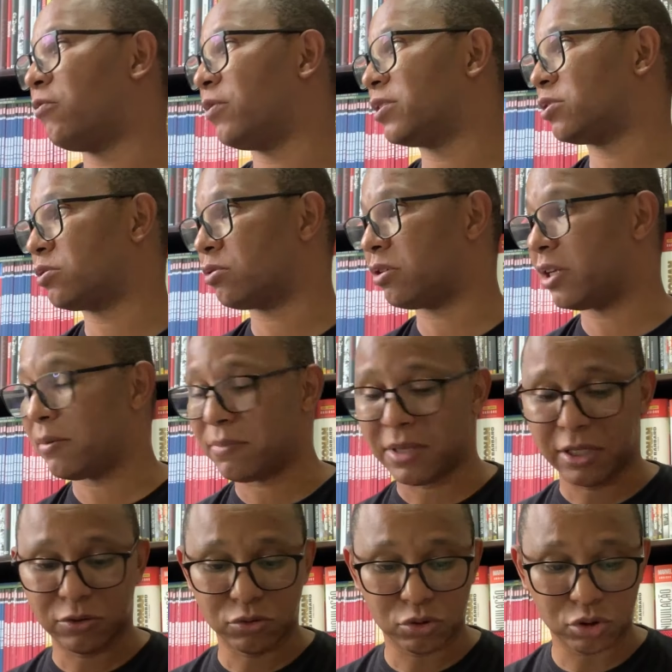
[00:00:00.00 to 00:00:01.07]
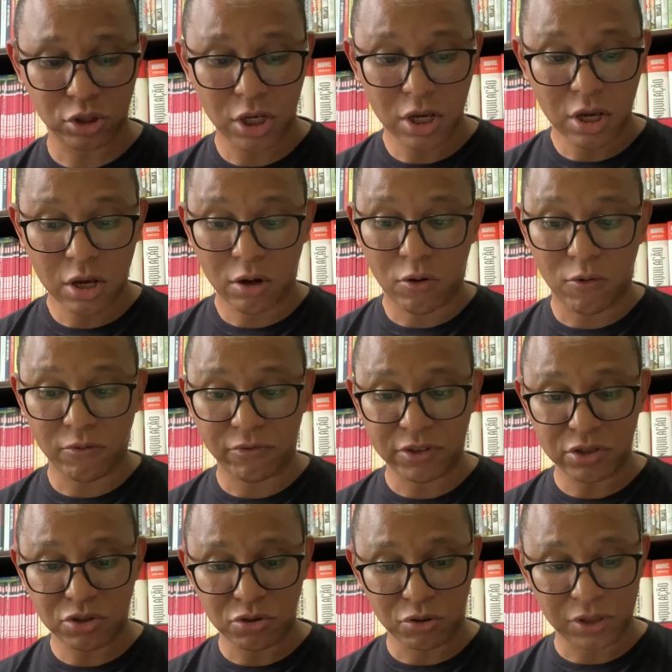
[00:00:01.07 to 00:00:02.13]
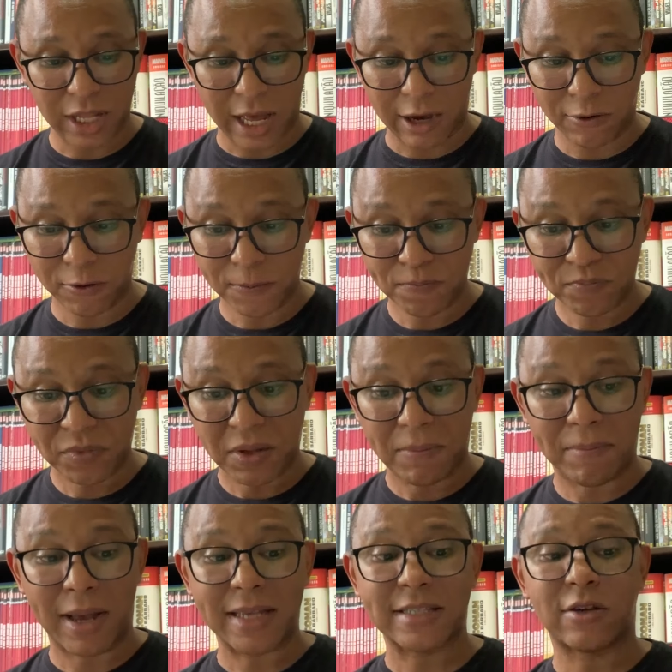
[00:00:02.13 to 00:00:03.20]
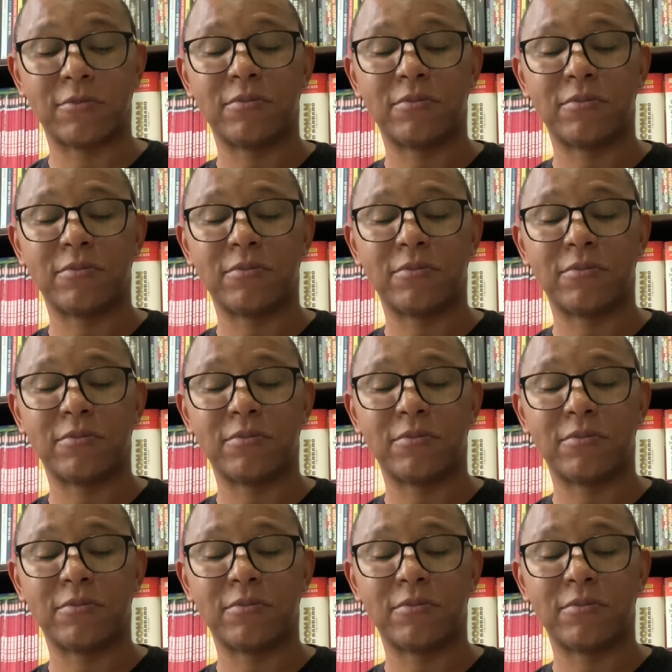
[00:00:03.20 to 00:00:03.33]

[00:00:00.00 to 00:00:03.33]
uma história menos convencional, mas ao